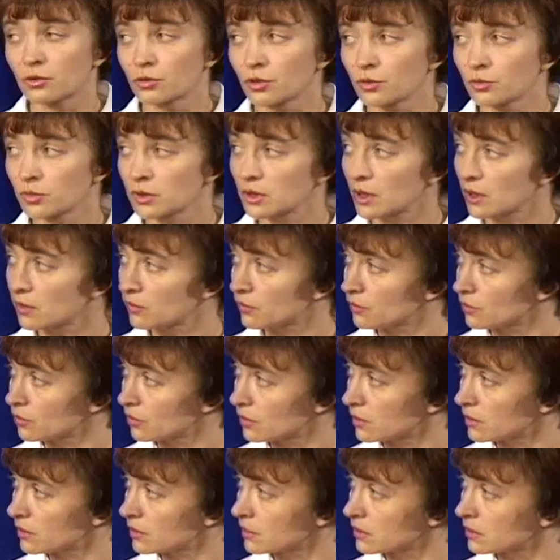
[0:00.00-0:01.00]
кроме
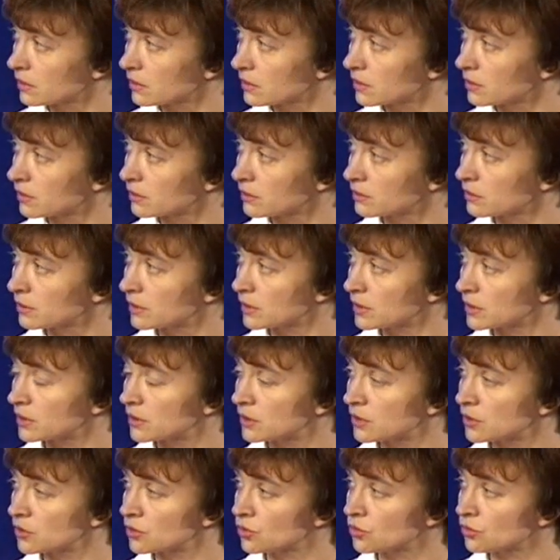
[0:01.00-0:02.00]
того, а,
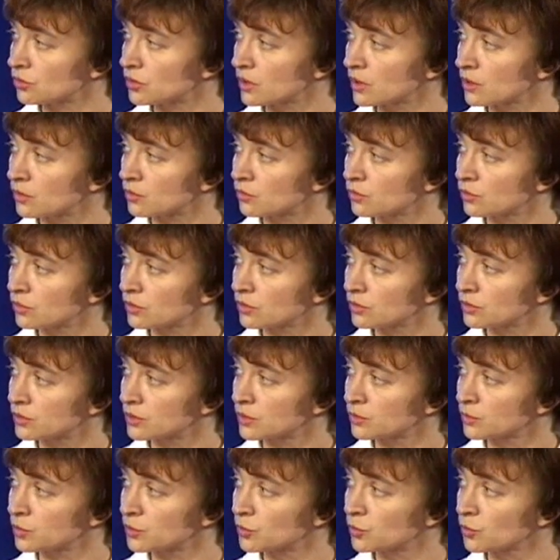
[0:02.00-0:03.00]
есть еще такой
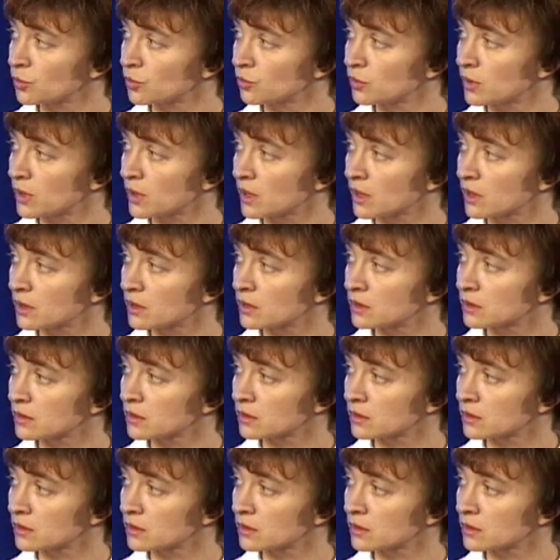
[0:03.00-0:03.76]
симптом, как э,